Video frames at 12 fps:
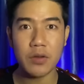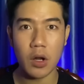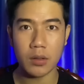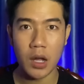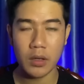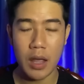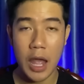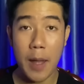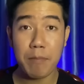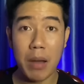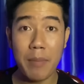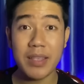rực lên,
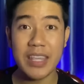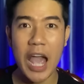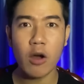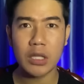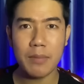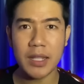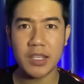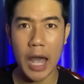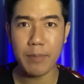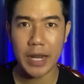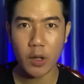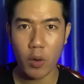bà mới nhào tới bà
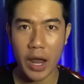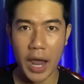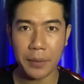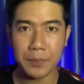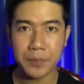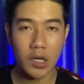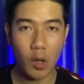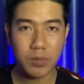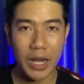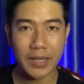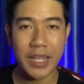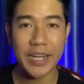chộp lấy con gà. Lúc
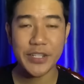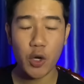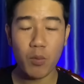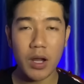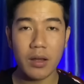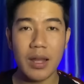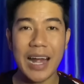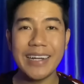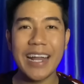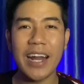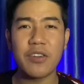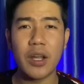này thì anh Trúc á, anh
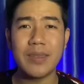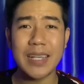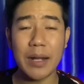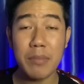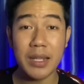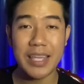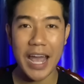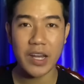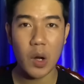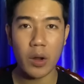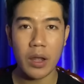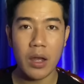đang rình sẵn bên nhà
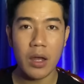rồi.